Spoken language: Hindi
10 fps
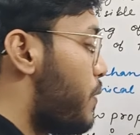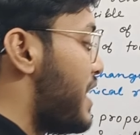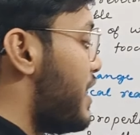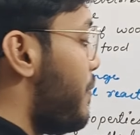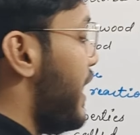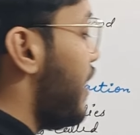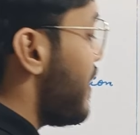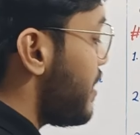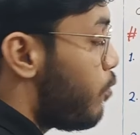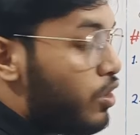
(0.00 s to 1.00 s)
तो
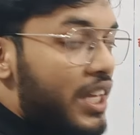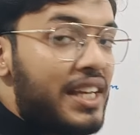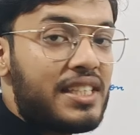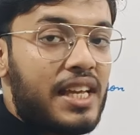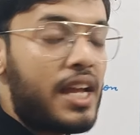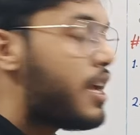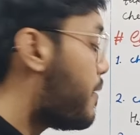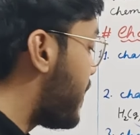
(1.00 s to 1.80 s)
प्रेसिपिटेट वैसे बोलते किसे है